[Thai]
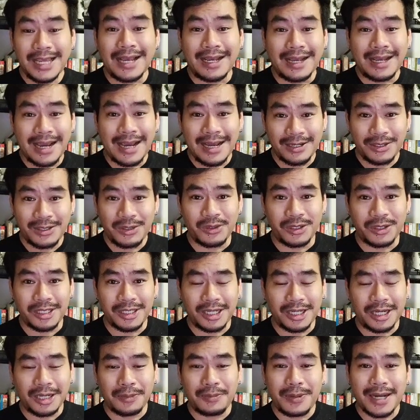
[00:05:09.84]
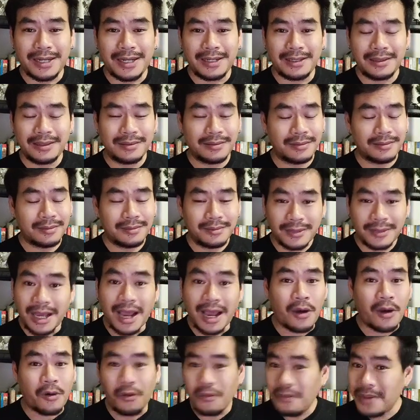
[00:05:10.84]
จากการสวดจักรพรรดิ
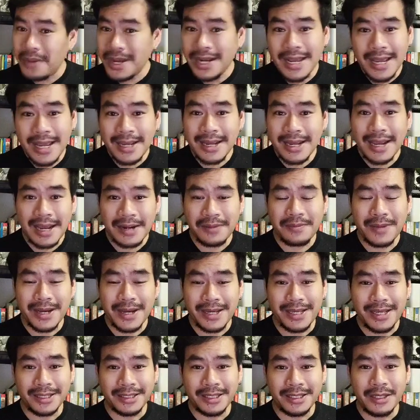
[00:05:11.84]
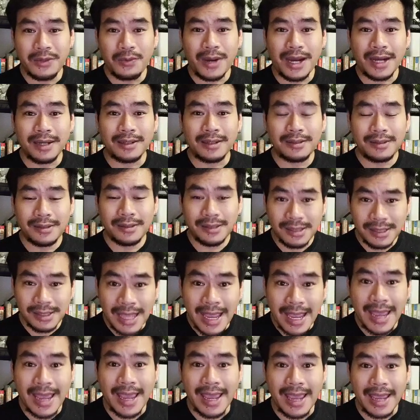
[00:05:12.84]
เขาไม่ได้งานใหม่อย่างที่หวัง
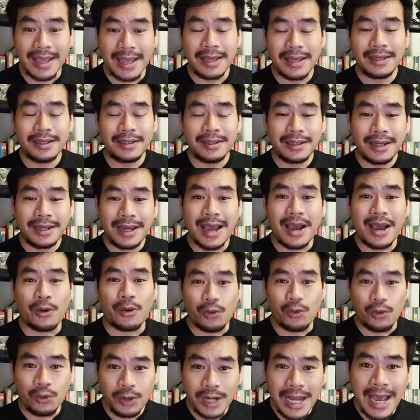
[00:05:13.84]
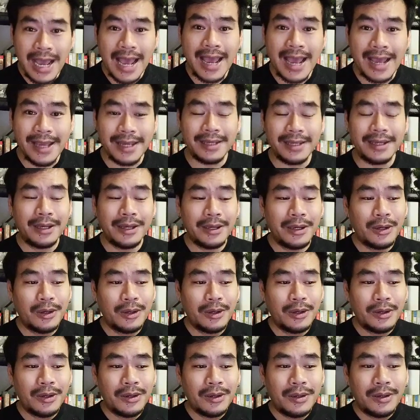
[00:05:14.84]
แต่เขาได้
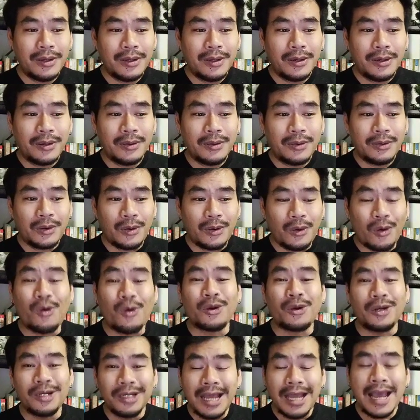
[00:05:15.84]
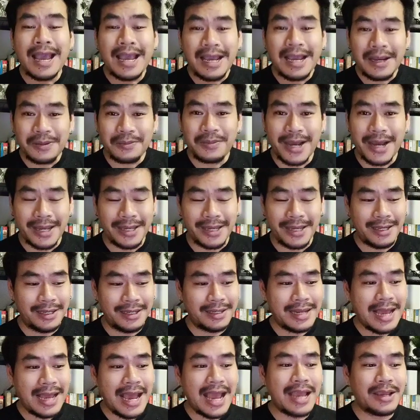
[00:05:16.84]
หนทางใหม่
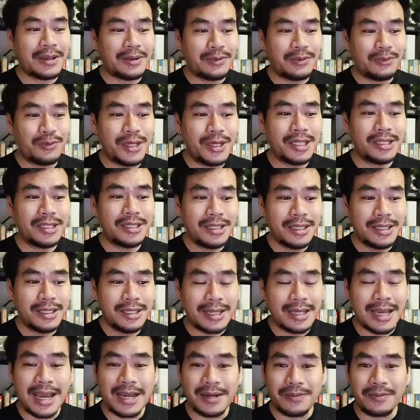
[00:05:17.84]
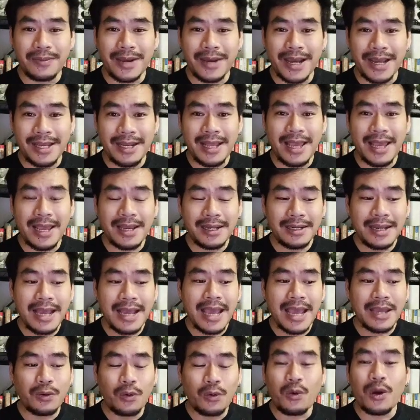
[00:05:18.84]
ได้วิธีการใหม่และ
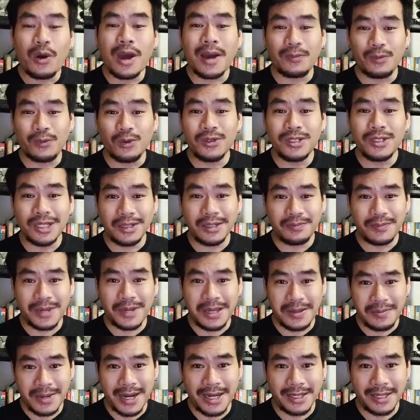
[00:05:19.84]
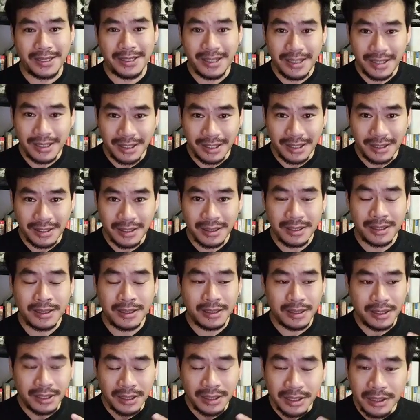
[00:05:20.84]
ได้ความรู้สึกใหม่ๆที่เกิดขึ้น
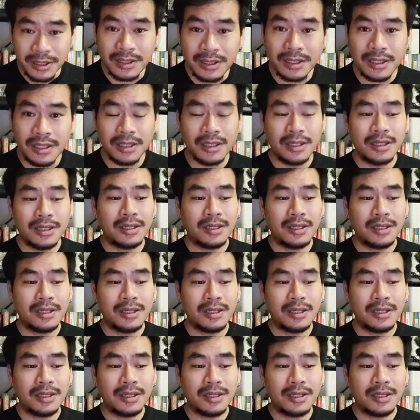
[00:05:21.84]
คือ